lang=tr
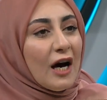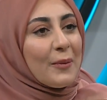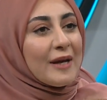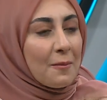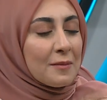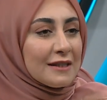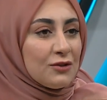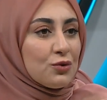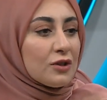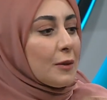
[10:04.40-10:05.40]
Ama yapmak
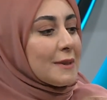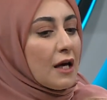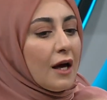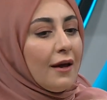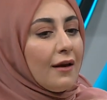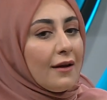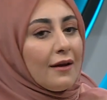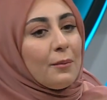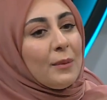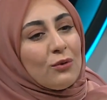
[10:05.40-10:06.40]
istiyorsa da mesela
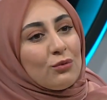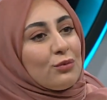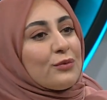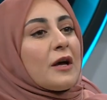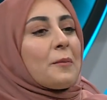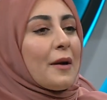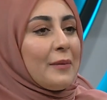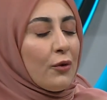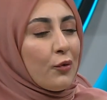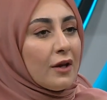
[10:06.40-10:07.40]
e, bir günün
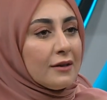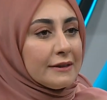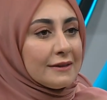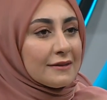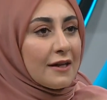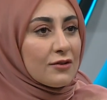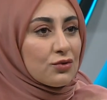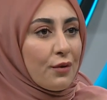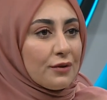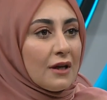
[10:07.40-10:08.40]
tamamıyla onu ayırdıktan
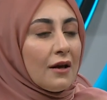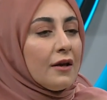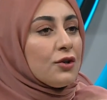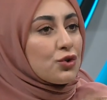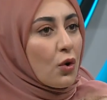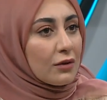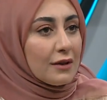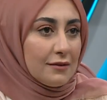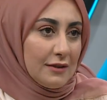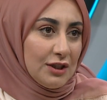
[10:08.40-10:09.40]
sonra
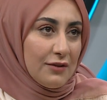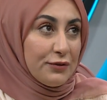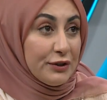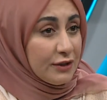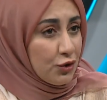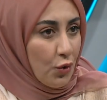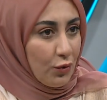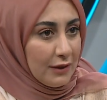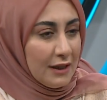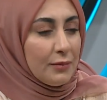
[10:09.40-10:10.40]
şokla işte fırında
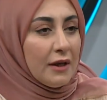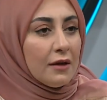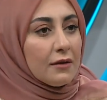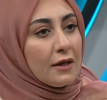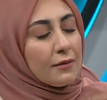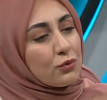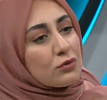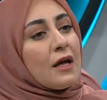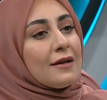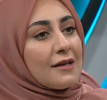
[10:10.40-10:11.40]
şoklayıp e,
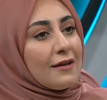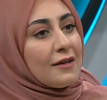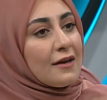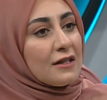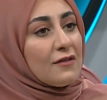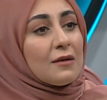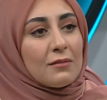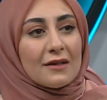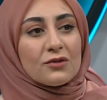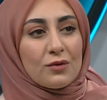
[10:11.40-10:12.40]
buzluğa atanlar da var.
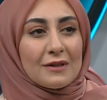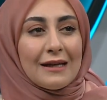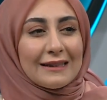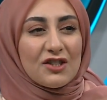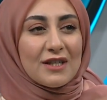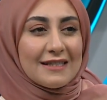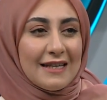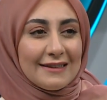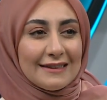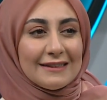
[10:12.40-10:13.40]
Mantı özellikle
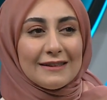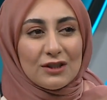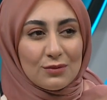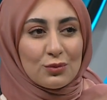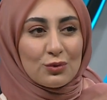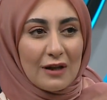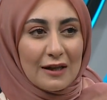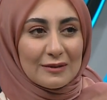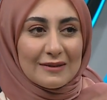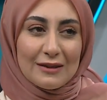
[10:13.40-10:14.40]
içerisine et girdiği için
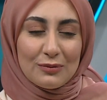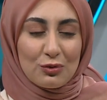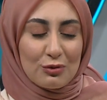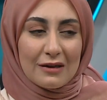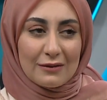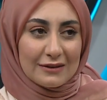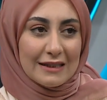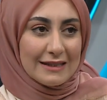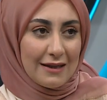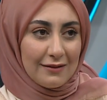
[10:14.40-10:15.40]
buzlan hani
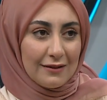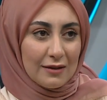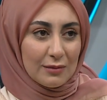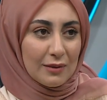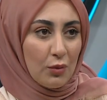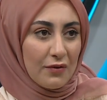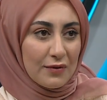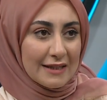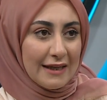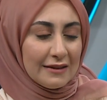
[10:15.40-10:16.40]
buzlakta saklanmalı,
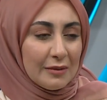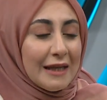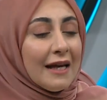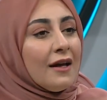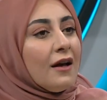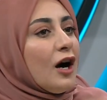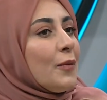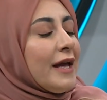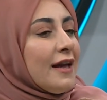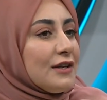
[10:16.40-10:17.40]
muhafaza evet. edilmeli.
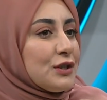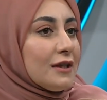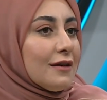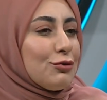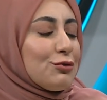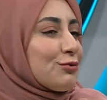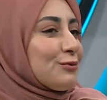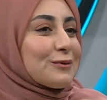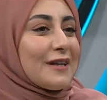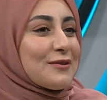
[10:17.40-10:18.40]
Ama erişte
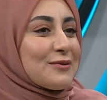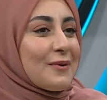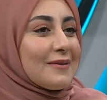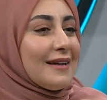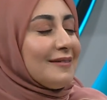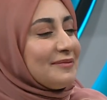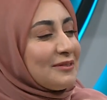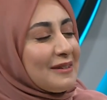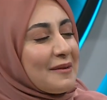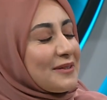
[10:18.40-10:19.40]
kurutulduktan sonra
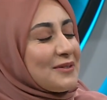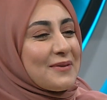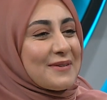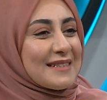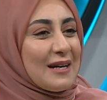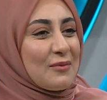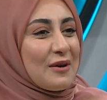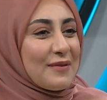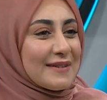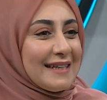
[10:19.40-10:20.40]
dolapta çok güzel
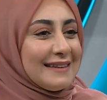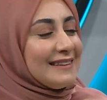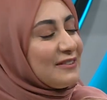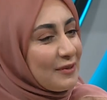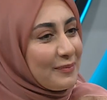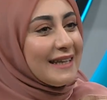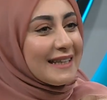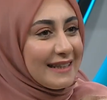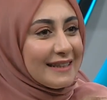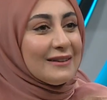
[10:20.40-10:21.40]
muhafaza edilir ve bir
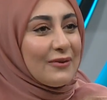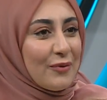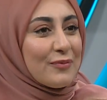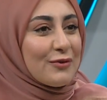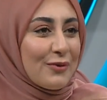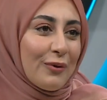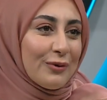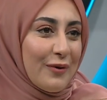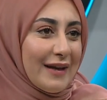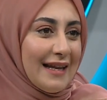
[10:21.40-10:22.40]
iki yıl ömrü
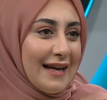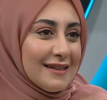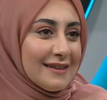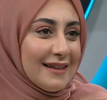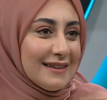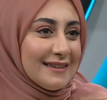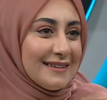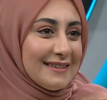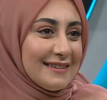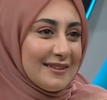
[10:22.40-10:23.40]
oluyor genelde.
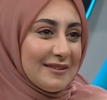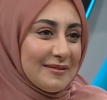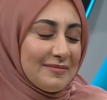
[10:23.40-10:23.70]
Harika. Evet